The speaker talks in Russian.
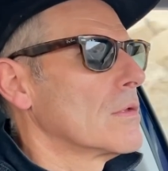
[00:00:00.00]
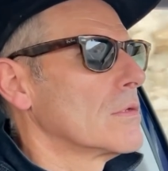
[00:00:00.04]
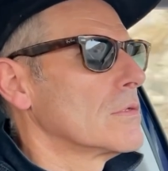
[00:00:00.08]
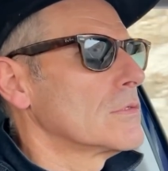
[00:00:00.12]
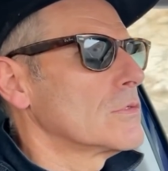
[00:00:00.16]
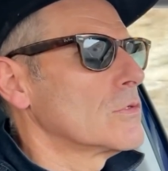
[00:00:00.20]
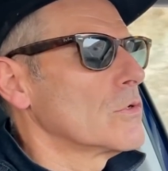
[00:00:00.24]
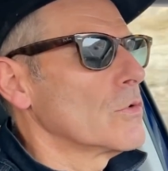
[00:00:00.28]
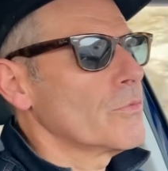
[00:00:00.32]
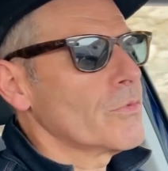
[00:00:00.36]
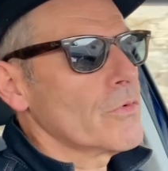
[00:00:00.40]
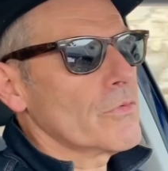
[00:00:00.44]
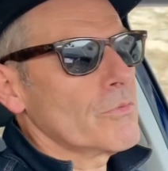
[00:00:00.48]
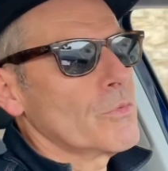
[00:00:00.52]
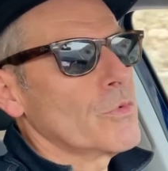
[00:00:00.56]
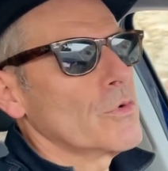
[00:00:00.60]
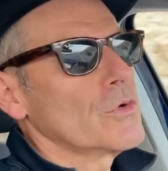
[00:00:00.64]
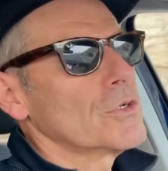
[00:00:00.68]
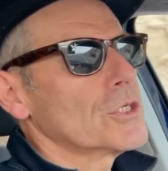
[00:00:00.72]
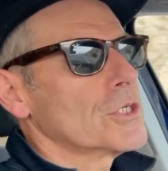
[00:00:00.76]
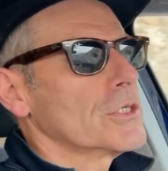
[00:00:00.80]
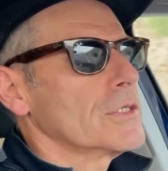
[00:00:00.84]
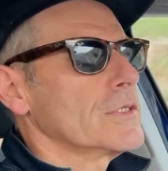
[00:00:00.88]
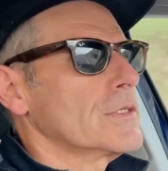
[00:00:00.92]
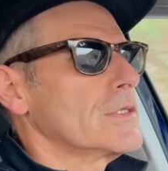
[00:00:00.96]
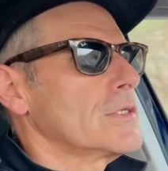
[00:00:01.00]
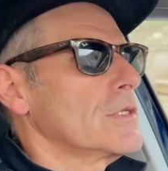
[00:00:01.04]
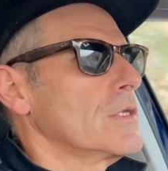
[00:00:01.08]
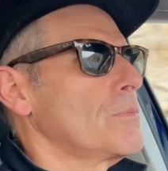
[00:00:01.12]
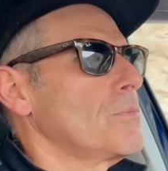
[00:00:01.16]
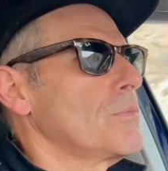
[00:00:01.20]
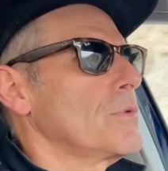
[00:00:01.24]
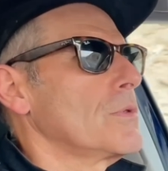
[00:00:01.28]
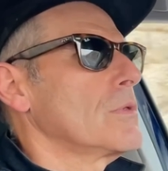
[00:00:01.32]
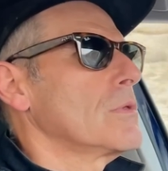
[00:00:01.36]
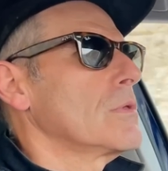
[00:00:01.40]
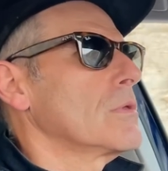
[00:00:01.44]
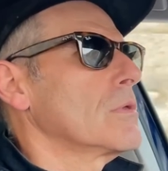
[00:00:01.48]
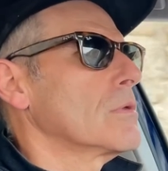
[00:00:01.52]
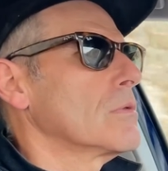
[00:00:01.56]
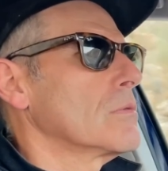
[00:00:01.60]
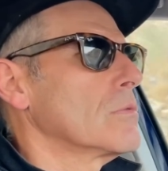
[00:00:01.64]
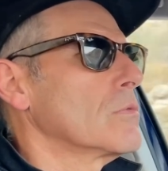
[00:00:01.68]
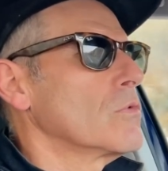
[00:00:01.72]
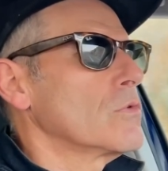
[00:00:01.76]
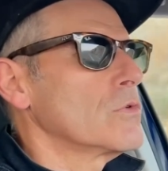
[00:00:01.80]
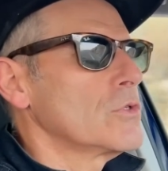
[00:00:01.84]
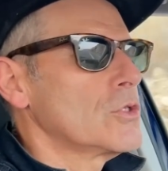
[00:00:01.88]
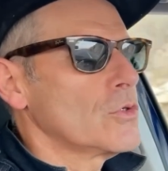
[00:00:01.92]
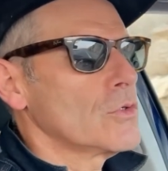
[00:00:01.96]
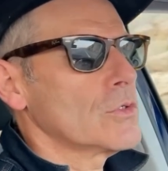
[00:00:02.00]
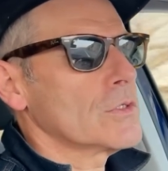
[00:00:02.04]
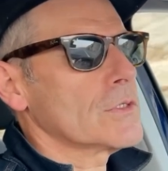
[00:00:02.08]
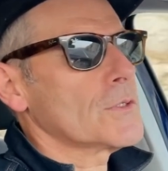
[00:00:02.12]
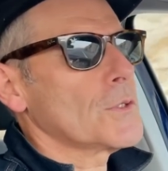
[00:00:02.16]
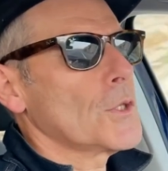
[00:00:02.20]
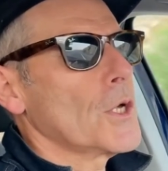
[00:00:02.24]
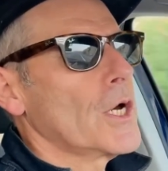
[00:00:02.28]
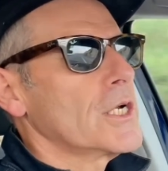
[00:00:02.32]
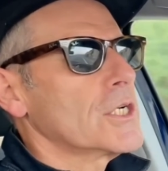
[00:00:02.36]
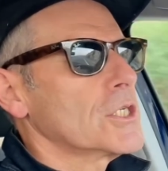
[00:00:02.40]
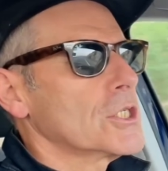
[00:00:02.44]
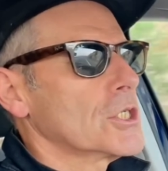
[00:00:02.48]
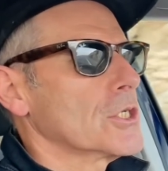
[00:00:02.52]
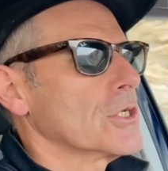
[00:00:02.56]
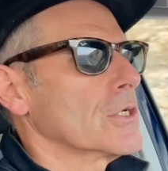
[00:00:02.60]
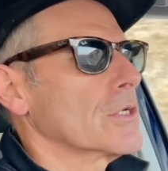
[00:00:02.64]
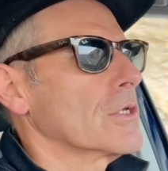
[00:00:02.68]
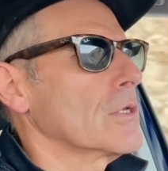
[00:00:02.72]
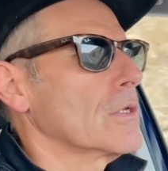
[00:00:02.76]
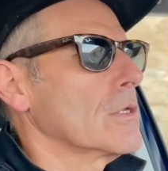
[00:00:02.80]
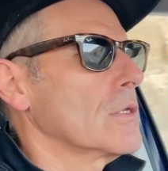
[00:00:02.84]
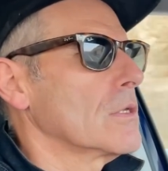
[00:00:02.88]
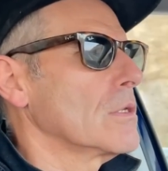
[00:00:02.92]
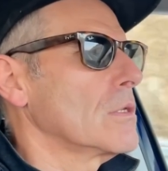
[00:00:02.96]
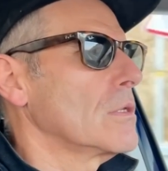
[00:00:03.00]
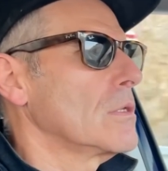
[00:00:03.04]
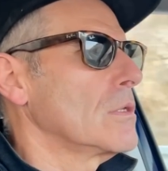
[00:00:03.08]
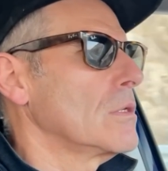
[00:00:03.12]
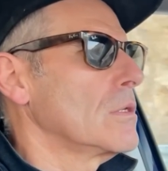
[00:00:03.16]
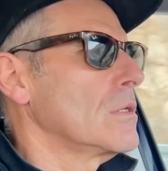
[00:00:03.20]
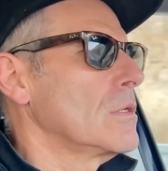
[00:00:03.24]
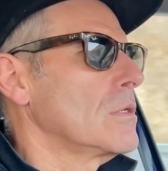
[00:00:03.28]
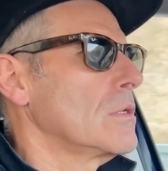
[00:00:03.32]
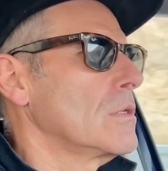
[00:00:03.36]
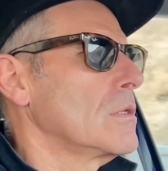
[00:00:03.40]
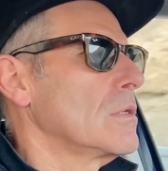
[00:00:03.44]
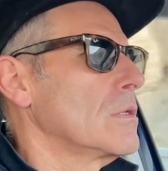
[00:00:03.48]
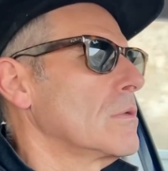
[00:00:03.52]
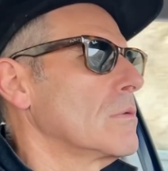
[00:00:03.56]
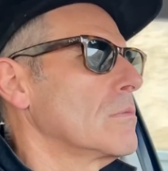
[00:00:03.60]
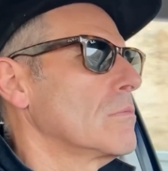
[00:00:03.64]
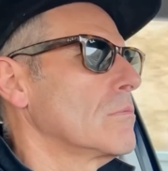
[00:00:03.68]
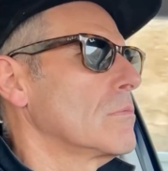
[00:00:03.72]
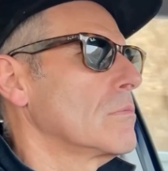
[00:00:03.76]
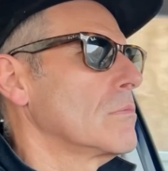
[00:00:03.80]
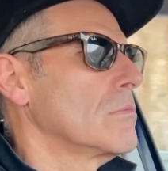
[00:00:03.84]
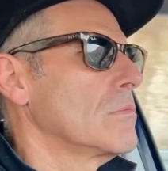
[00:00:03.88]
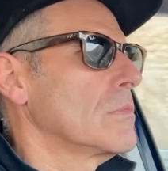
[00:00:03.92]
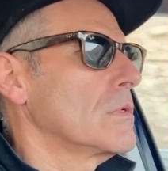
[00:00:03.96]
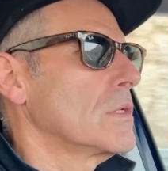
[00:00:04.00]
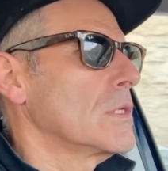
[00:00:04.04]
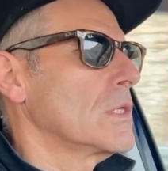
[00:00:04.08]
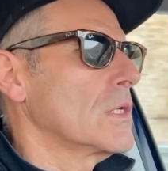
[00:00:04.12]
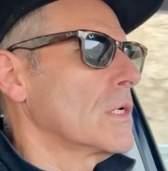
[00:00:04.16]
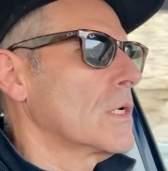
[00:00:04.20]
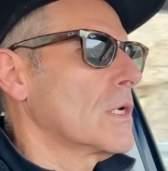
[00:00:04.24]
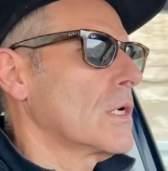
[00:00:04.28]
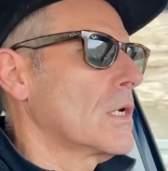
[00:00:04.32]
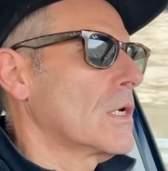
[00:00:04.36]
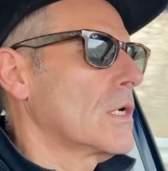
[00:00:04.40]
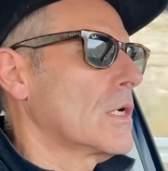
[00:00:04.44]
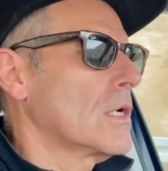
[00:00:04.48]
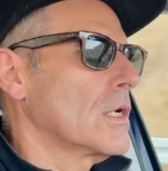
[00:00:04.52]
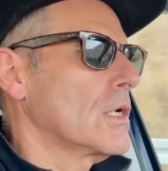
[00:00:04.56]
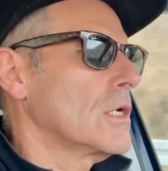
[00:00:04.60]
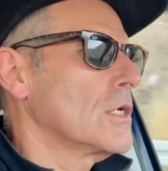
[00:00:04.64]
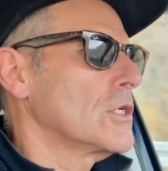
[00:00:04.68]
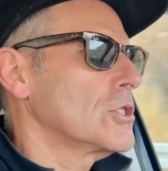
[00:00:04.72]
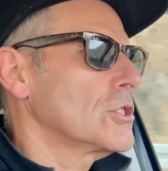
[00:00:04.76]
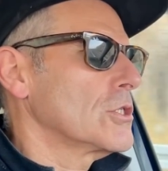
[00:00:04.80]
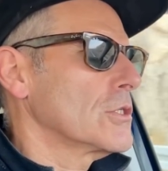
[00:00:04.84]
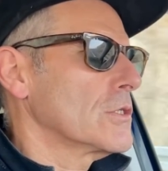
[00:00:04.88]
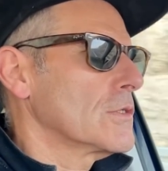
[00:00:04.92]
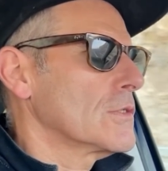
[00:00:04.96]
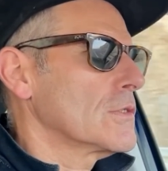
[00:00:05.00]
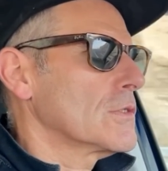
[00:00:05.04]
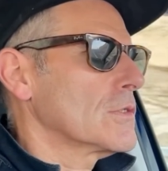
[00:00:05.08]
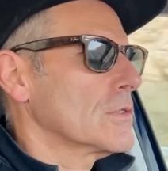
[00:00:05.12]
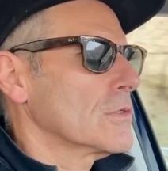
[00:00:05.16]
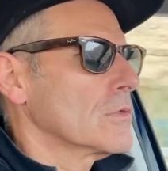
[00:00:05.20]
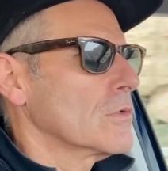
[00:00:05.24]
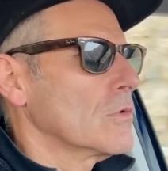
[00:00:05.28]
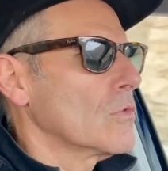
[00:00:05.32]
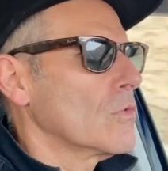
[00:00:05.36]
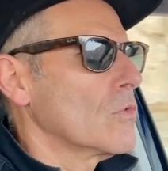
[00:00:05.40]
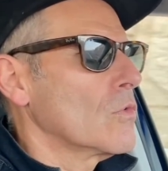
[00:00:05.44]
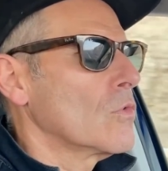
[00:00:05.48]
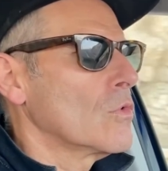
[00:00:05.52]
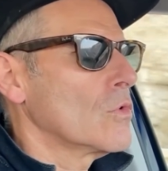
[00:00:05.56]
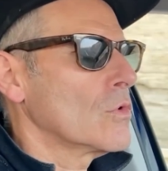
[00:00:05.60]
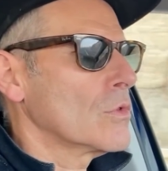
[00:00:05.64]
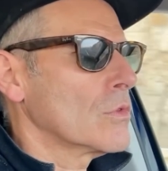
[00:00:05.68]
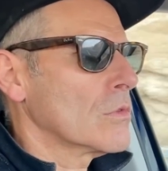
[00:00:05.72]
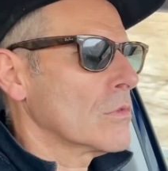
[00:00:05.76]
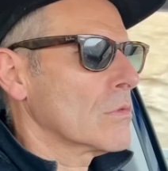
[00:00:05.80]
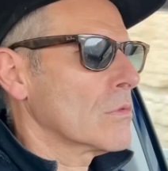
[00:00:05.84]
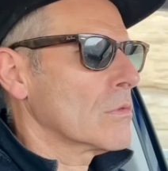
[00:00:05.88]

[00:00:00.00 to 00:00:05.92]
Степа в большей степени... Ну, он чуть старше, и мне кажется, он...